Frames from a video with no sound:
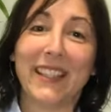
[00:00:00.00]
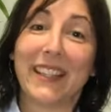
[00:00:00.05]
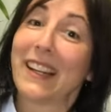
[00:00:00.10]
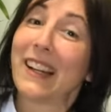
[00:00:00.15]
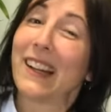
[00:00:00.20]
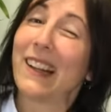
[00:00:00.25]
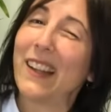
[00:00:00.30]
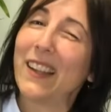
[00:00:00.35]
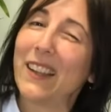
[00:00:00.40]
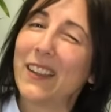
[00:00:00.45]

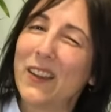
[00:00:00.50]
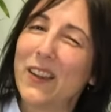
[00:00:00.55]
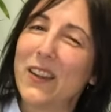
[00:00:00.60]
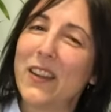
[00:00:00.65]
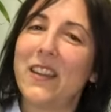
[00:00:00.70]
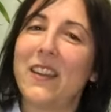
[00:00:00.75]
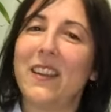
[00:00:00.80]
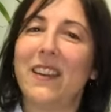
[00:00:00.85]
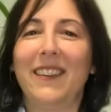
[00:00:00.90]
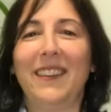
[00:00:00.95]
clin
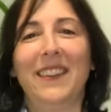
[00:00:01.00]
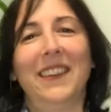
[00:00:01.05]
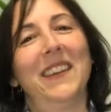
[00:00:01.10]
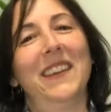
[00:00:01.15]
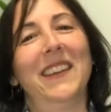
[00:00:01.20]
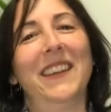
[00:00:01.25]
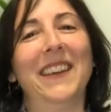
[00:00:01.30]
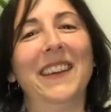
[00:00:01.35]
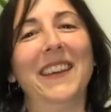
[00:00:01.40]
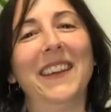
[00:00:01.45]
d'œil.
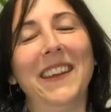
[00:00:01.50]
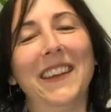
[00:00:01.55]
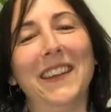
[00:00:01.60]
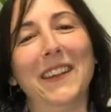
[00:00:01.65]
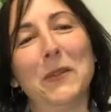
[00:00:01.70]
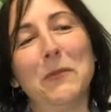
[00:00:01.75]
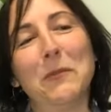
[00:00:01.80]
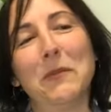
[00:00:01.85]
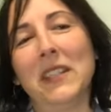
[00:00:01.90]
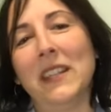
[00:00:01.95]
Et
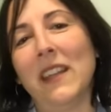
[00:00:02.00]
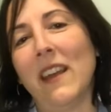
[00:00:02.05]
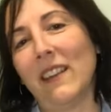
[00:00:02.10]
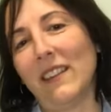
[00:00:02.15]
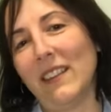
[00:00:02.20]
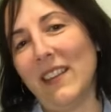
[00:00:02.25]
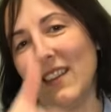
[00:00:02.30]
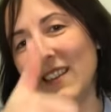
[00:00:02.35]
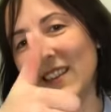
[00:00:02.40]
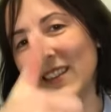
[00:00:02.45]
le petit
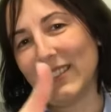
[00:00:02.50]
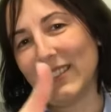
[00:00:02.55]
dernier.